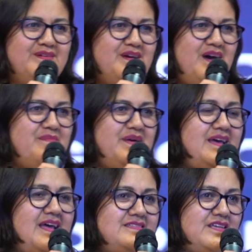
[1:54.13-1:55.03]
Amén.
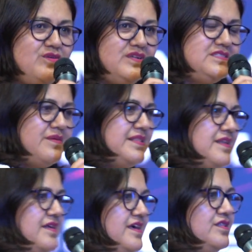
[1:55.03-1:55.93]
El Señor estaba
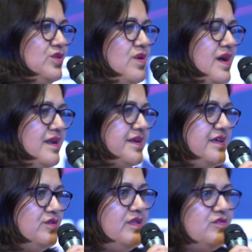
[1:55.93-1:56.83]
trayendo el
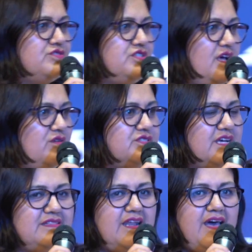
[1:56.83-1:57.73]
reino de los cielos que
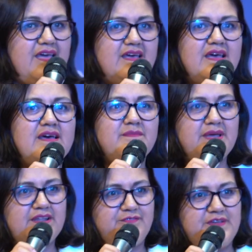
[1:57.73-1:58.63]
trae
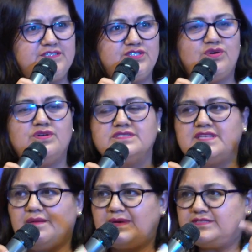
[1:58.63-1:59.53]
beneficio,
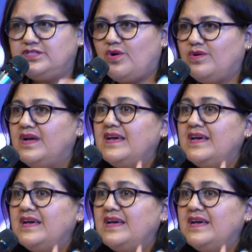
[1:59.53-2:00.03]
salvación,